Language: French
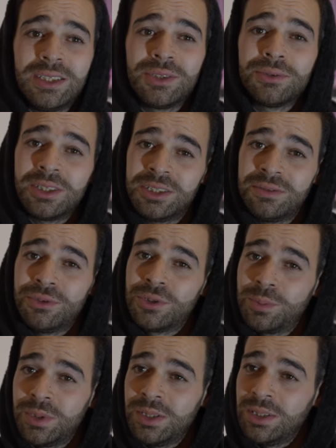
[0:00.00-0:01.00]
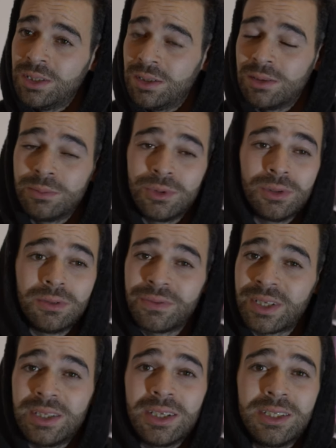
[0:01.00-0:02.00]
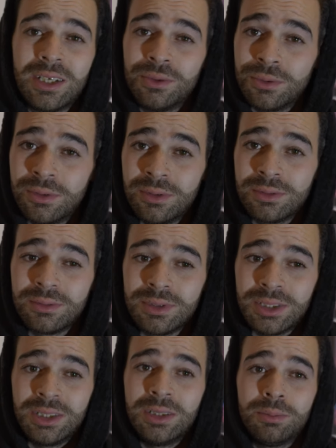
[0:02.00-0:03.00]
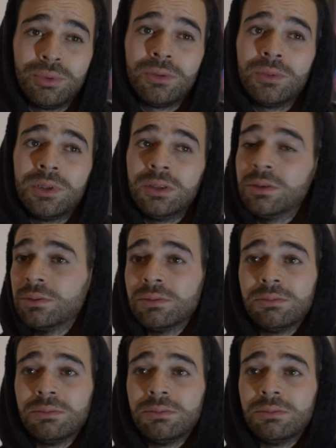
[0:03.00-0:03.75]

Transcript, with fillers: qui sont natifs de ce pays, comme euh, Frida Kahlo, qui est pour moi euh,